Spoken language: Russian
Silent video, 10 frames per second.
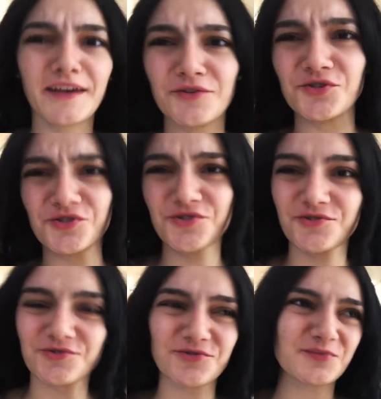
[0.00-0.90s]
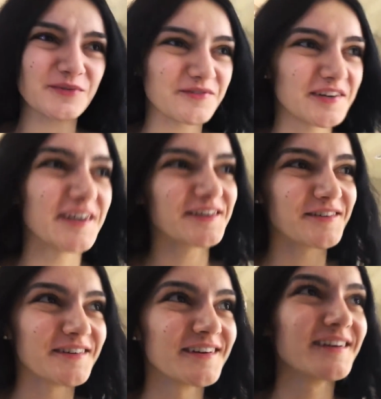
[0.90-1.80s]
Я уже ничего не
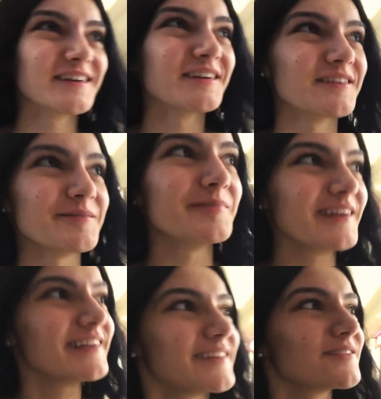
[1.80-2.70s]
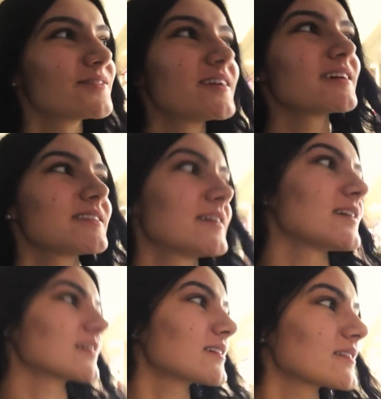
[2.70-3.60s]
успеваю. Ну, блин, ну как так?